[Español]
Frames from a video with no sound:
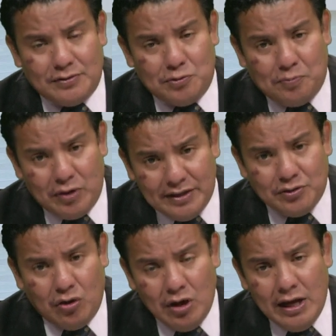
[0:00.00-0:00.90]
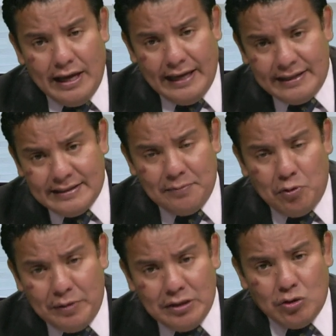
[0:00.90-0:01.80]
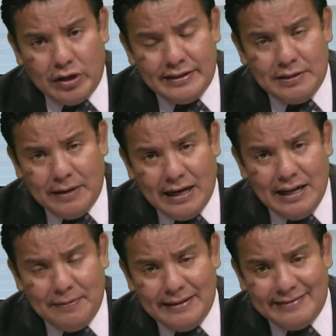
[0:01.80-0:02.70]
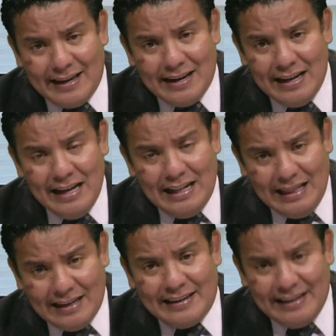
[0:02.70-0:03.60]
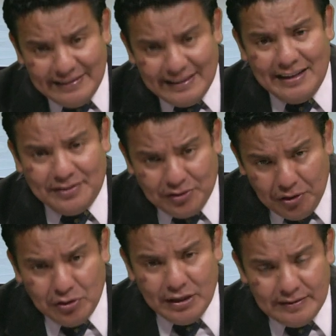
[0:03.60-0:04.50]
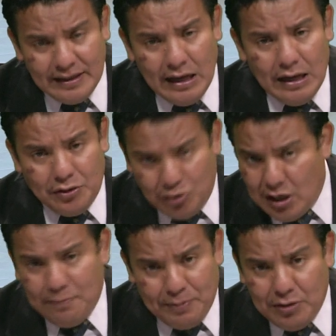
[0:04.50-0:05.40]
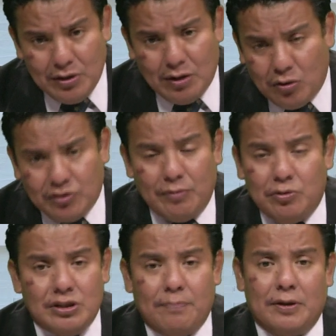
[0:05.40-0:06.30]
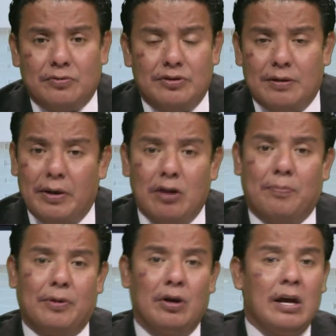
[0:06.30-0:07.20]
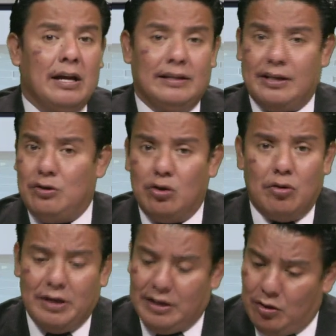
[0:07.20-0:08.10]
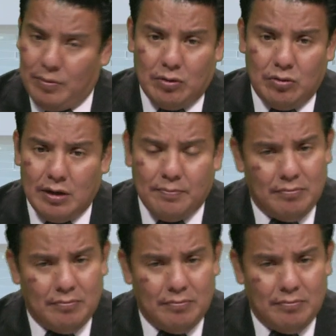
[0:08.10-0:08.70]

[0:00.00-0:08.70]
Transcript: Por eso, en este momento que se van a levantar las restricciones, yo les pido una cosa, muchas personas dicen, bueno, pero es que yo no me quiero vacunar.